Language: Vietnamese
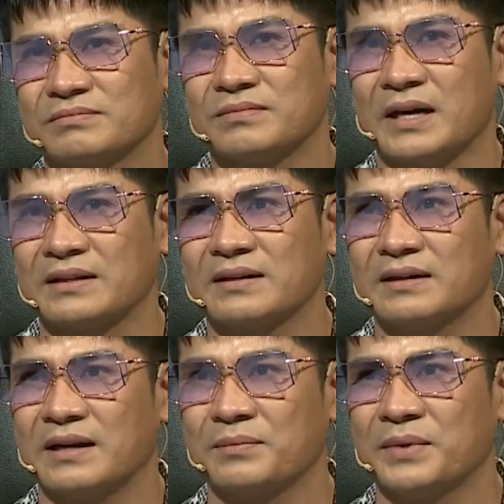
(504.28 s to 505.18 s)
bản thân
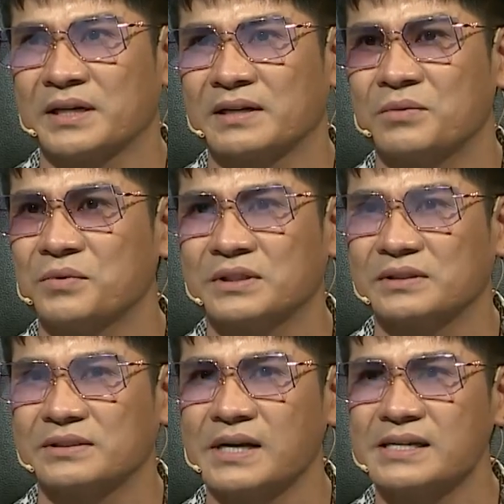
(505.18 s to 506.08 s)
là mình không có
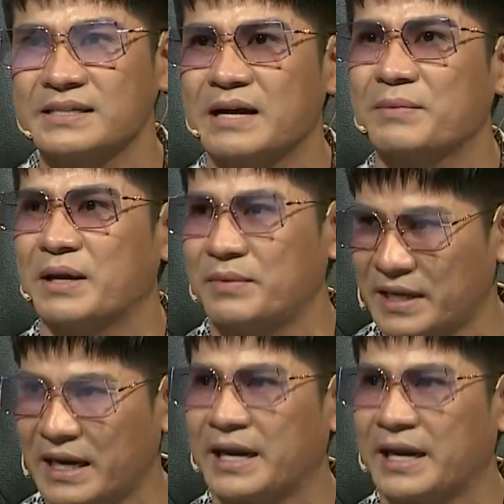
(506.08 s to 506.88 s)
trách cha mẹ mình